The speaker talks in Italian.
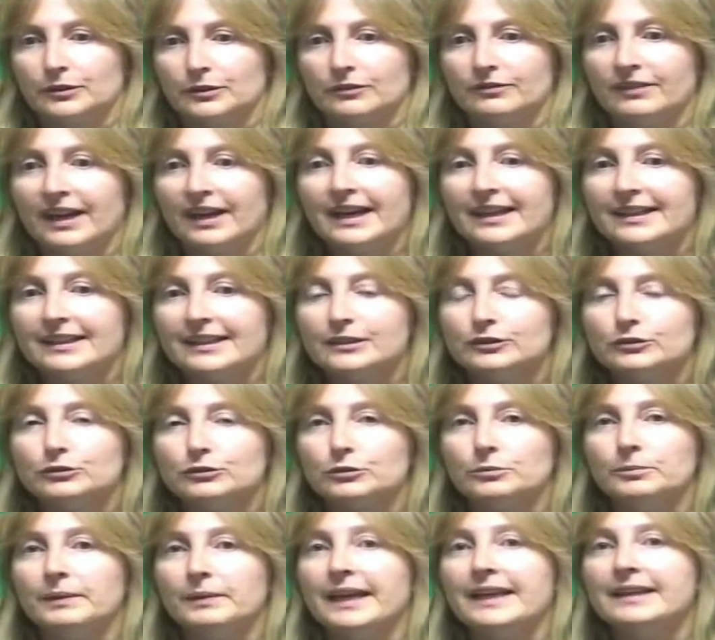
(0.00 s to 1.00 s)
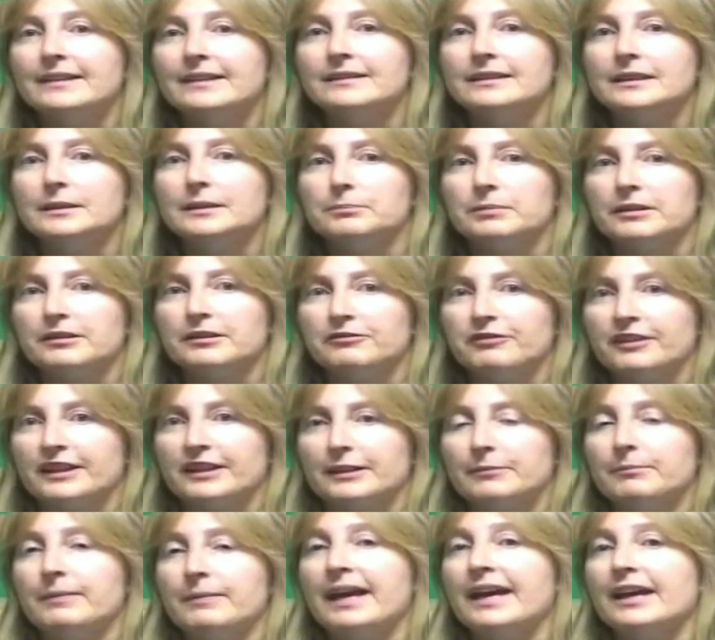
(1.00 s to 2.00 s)
trovare strumenti per
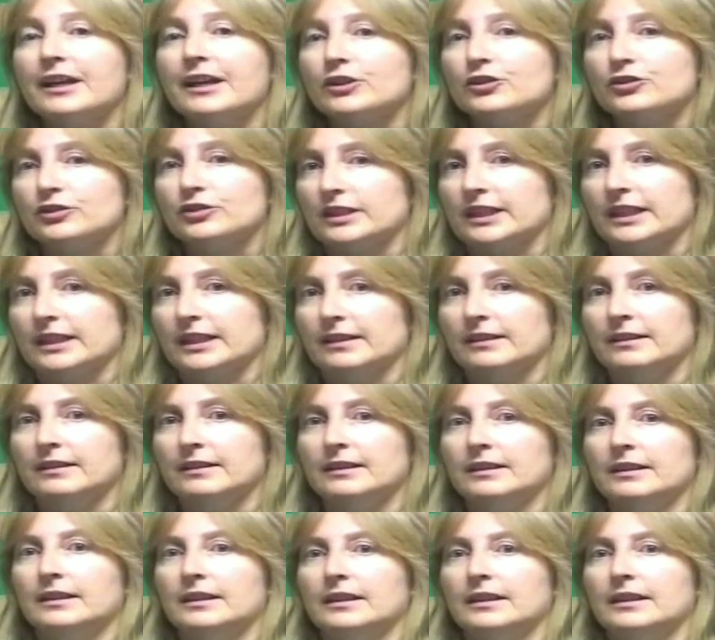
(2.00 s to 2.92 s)
far emergere